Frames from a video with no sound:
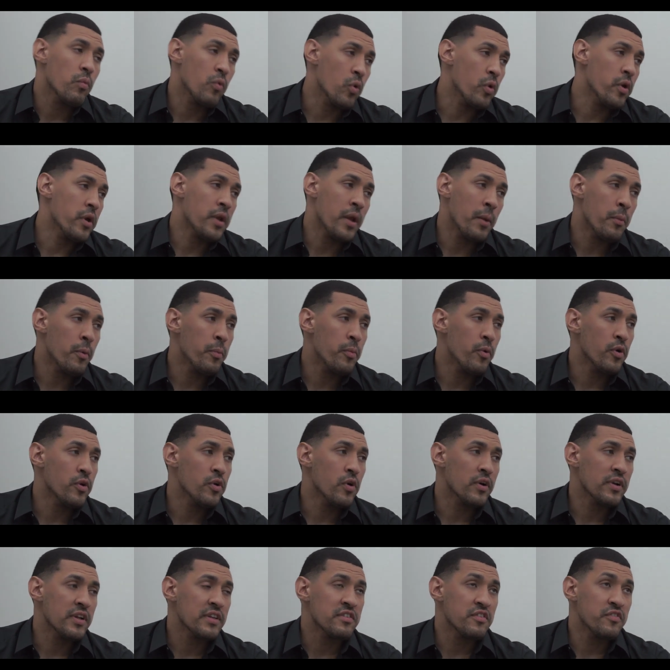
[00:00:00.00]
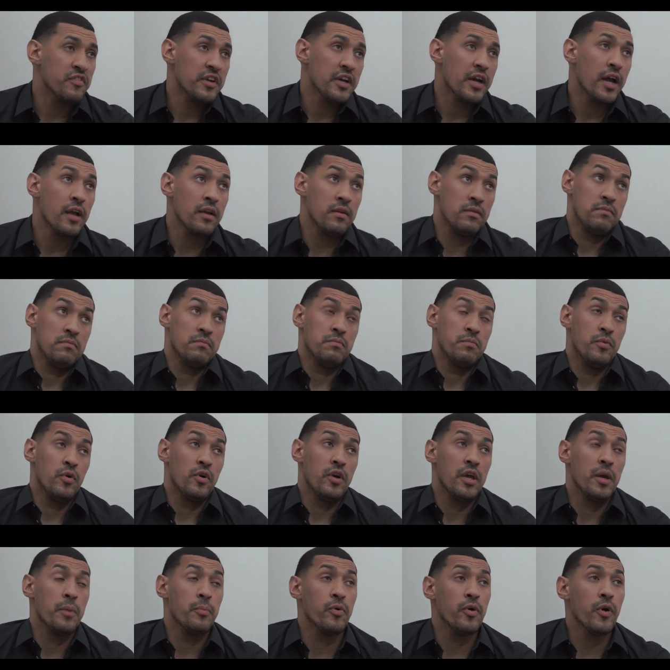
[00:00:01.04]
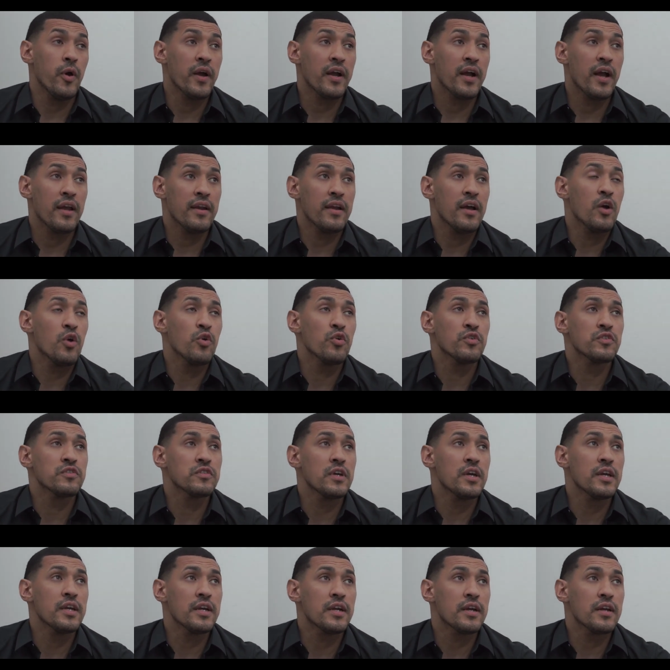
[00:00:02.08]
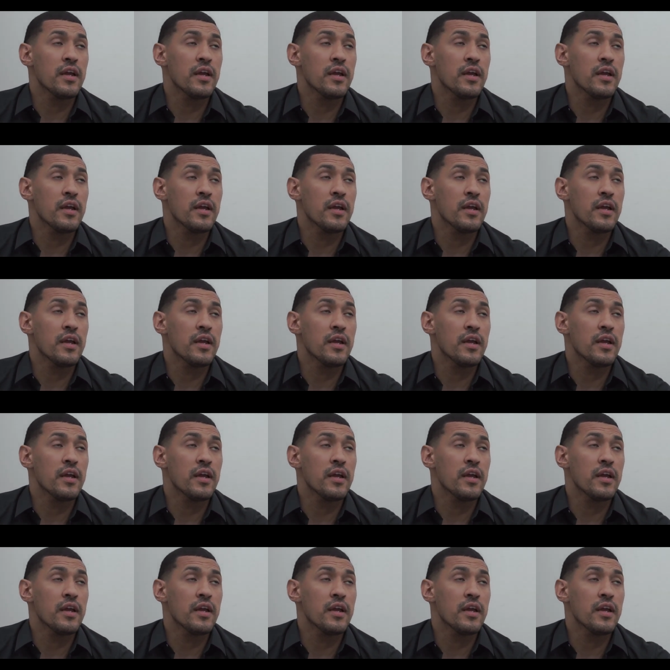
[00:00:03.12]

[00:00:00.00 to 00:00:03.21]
hubiéramos podido clasificar, porque después de haber ganado 6